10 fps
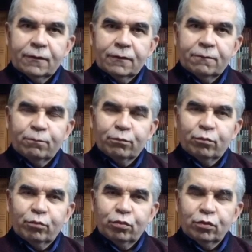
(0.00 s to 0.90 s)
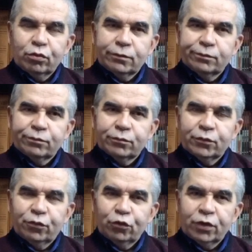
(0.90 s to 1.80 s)
Ee, bu
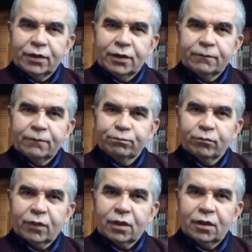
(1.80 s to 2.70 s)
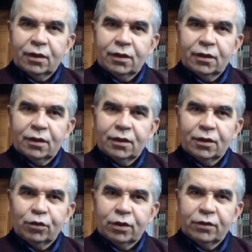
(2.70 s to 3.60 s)
furyada KHK
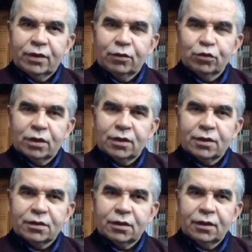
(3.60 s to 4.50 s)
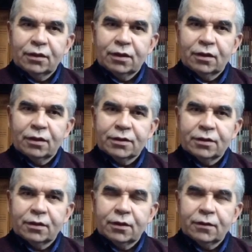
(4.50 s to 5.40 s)
ile görevden uzaklaştırılanlar
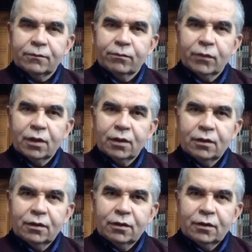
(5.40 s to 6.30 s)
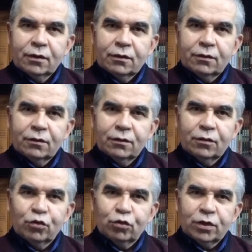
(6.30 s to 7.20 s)
arasında
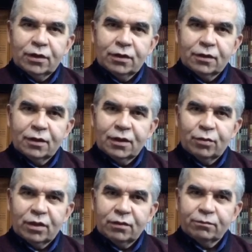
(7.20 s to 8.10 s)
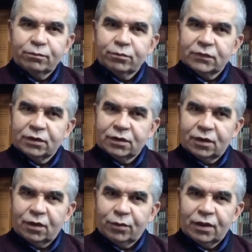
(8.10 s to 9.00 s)
ee, Türkiye'nin galiba
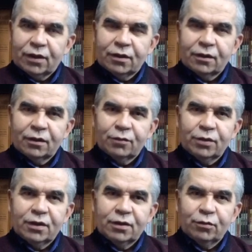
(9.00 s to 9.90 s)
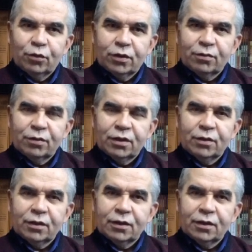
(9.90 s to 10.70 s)
haberlerden alabildiğim, öğrenebildiğim